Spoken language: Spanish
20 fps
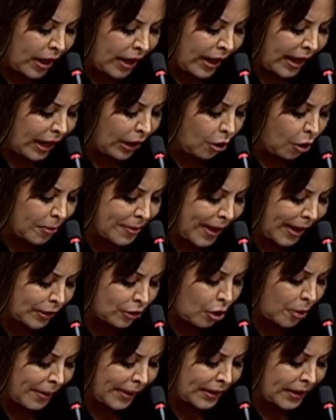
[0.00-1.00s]
el
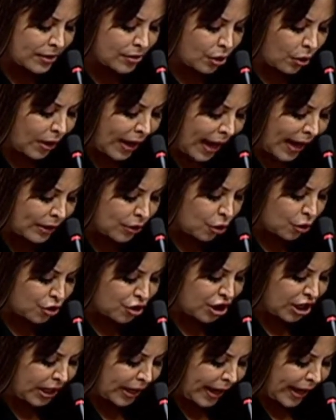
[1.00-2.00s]
gobierno venezolano,
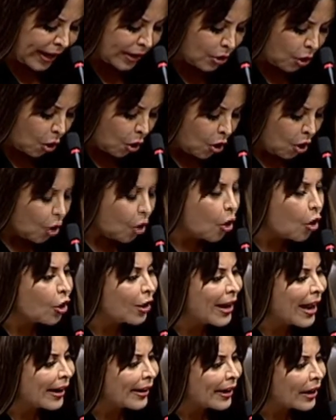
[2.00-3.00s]
chileno o
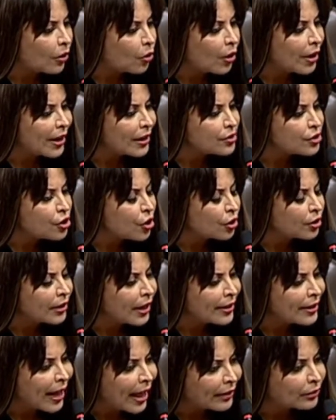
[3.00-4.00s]
la recolección
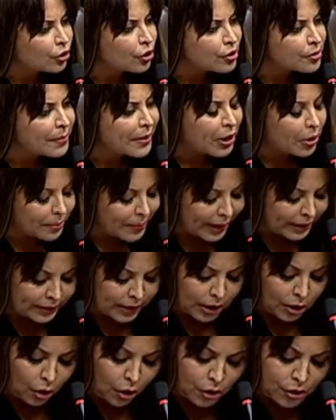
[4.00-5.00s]
de datos
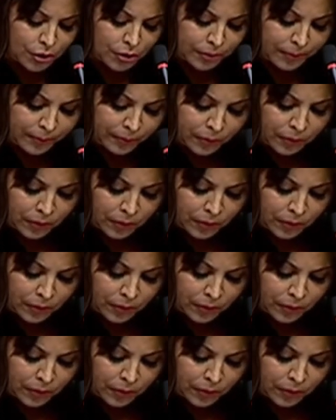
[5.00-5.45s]
biométricos.